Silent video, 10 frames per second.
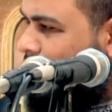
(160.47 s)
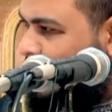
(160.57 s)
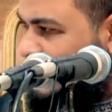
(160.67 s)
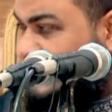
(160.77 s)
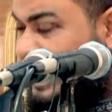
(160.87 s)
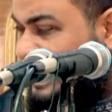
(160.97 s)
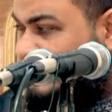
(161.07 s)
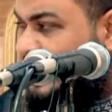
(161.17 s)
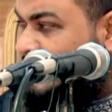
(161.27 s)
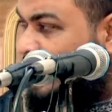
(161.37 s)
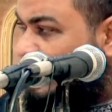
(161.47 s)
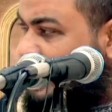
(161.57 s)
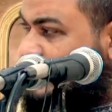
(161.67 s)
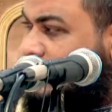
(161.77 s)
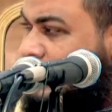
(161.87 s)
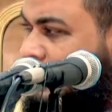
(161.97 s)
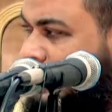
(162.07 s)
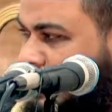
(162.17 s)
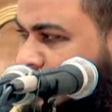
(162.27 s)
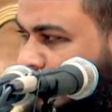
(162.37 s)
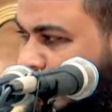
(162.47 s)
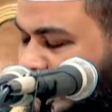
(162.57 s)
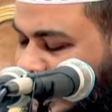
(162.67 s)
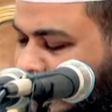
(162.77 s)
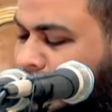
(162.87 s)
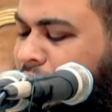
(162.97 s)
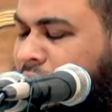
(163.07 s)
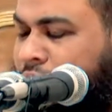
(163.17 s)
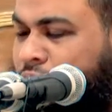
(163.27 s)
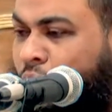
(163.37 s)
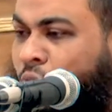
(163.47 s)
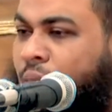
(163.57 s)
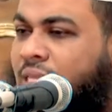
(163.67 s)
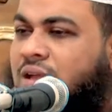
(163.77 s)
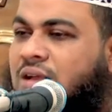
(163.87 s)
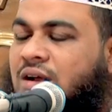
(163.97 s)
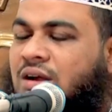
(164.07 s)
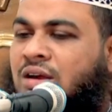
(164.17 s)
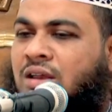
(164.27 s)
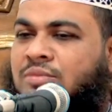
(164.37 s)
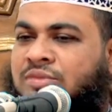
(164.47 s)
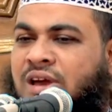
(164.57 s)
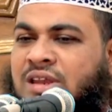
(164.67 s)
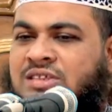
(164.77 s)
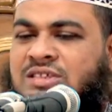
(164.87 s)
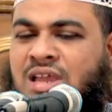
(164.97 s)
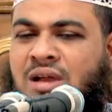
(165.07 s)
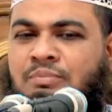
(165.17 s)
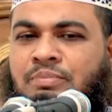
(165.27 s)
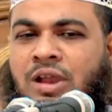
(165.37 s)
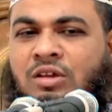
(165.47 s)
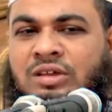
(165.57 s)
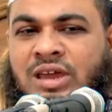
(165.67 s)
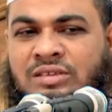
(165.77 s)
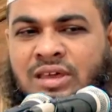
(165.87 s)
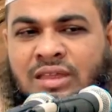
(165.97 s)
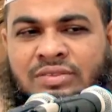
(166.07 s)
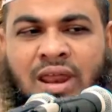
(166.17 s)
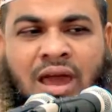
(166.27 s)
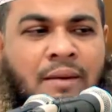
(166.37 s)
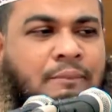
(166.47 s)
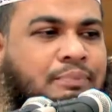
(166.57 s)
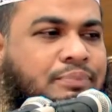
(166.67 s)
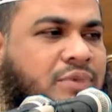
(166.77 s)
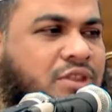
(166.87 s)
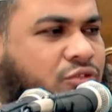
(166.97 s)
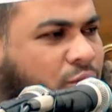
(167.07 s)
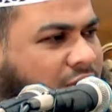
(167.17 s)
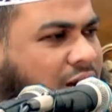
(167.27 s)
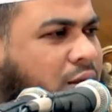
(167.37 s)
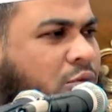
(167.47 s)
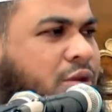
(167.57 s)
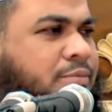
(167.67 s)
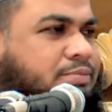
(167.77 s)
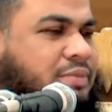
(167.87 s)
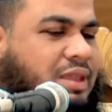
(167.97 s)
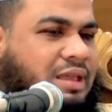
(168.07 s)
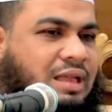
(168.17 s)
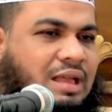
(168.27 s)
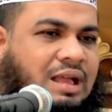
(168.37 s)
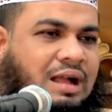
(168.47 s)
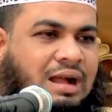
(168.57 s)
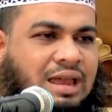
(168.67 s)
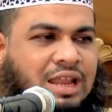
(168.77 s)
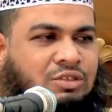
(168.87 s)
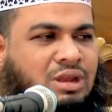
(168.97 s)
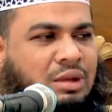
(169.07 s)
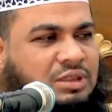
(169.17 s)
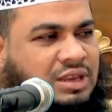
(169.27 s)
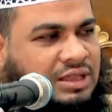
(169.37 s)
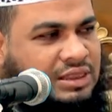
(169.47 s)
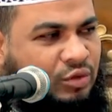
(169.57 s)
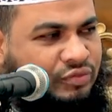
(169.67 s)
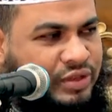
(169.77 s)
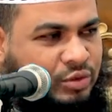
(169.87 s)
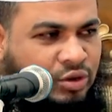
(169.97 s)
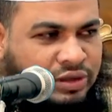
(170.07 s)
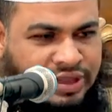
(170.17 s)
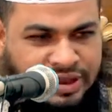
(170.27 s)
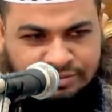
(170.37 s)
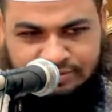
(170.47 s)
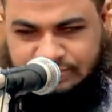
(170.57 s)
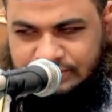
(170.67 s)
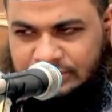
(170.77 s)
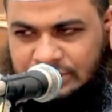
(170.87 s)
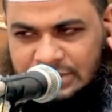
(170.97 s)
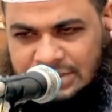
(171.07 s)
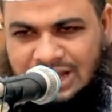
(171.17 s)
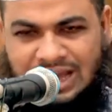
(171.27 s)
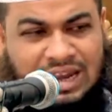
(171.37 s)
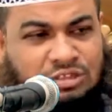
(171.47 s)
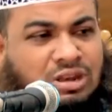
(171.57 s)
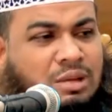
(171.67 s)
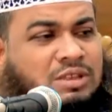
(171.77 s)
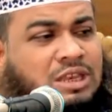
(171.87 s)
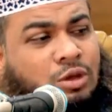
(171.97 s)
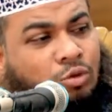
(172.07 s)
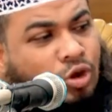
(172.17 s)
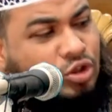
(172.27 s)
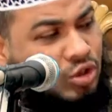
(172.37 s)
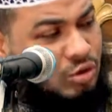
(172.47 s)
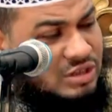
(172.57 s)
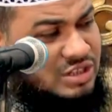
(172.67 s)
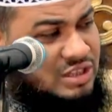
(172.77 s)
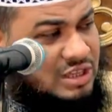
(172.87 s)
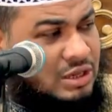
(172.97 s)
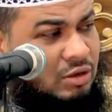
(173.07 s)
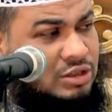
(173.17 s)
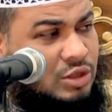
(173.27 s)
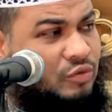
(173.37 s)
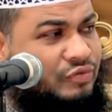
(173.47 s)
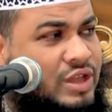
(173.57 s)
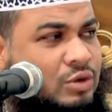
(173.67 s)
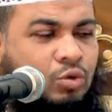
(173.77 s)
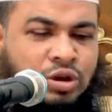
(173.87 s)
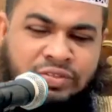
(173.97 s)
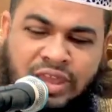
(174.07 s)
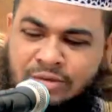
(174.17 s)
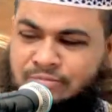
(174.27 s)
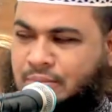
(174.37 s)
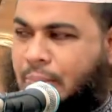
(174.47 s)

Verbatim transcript: দরওয়াজা যেই দরওয়াজা দিয়ে প্রবেশ করবে কেবলমাত্র রমজানের শ্যাম পালনকারী যারা তারা সুবানাল্লাহ বলেন আল্লাহ যেন আমাদেরকে তৌফিক করে দেন আল্লাহ যেন আমাদেরকে ওই দরওয়াজা দিয়ে যাওয়ার তৌফিক করে দেন